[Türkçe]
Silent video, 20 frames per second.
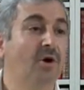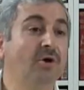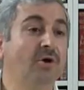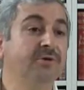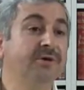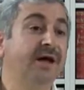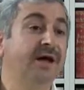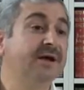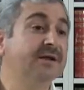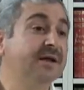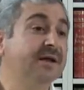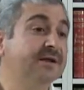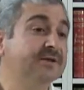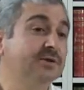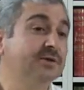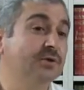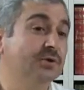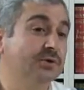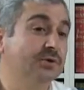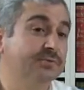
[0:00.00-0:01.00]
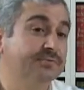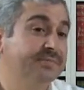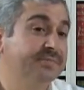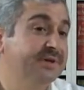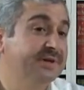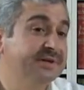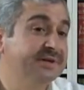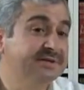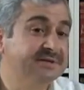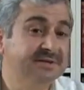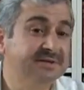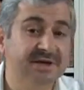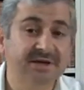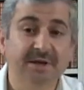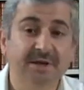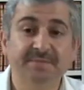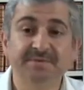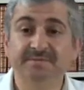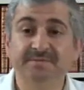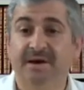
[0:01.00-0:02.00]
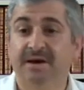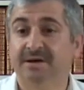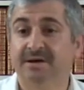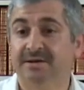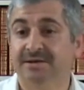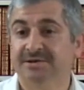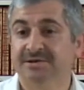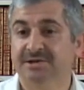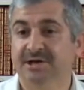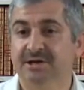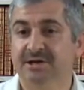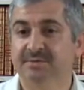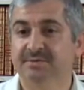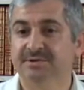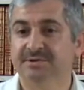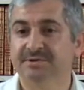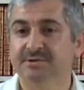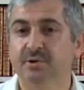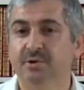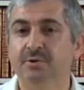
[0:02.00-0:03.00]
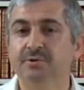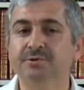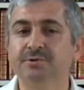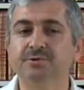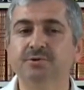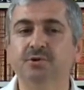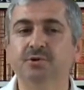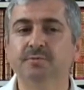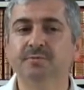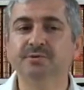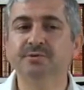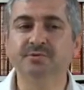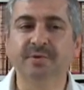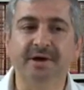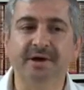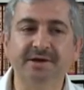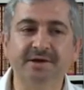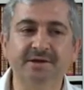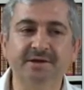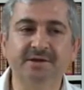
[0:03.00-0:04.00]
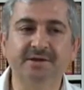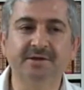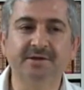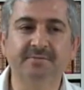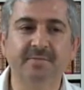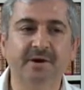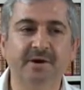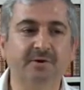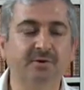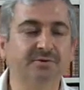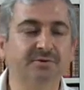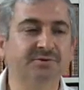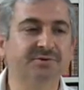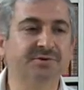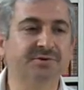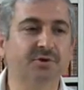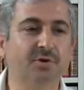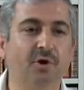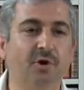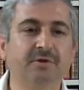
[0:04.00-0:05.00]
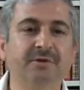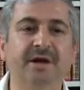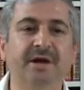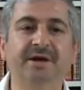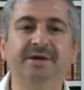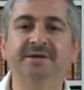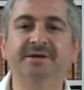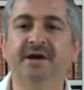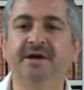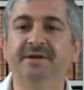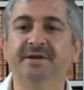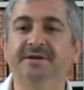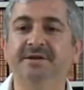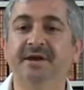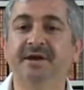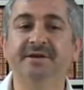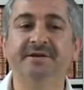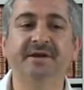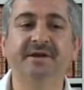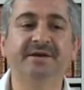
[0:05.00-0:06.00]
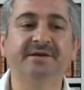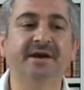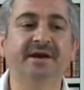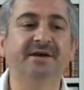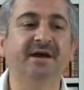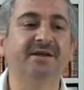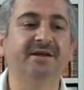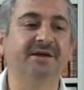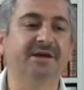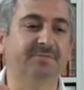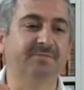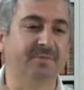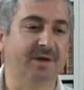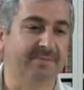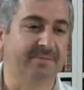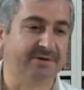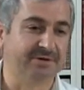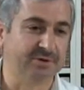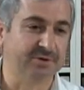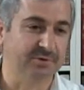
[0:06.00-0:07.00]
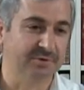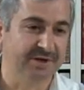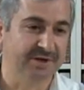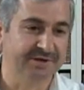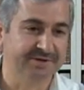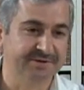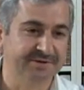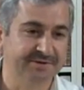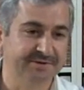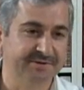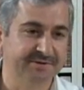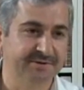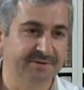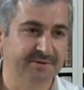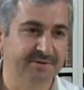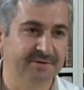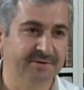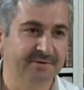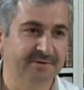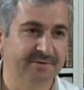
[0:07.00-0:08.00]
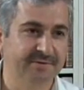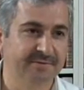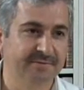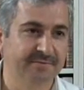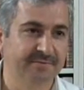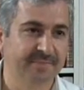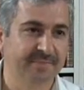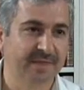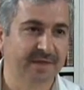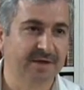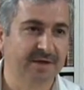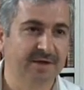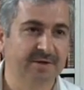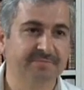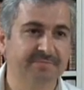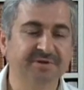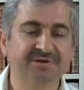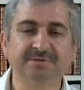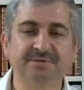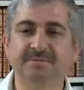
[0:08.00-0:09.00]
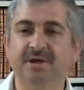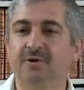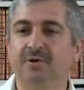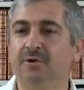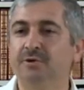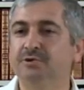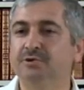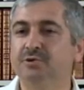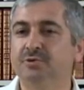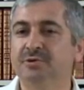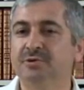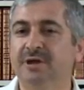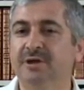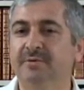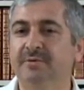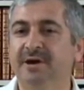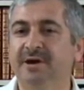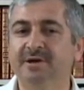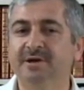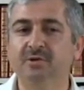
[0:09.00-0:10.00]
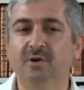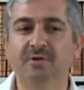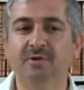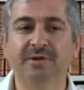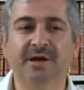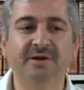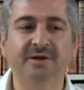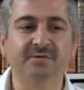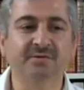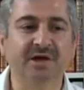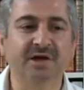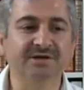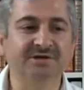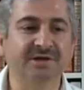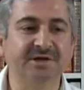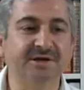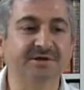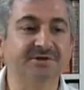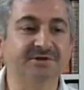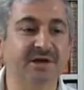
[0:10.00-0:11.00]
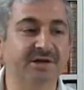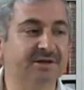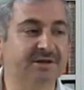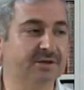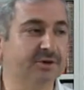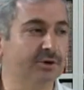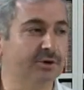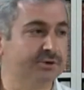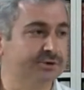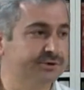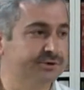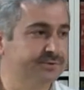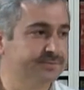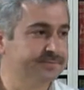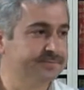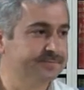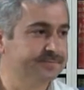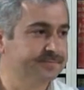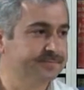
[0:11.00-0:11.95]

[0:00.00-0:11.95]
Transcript: Onlarla diyor biz ya da bizim arkadaşlarımız konuştuğumuz vakit bakıyorsunuz ki onların yanına yaralı gitmeye başlıyorlar. Bizimle konuştukları vakit onların taşları çatlıyor.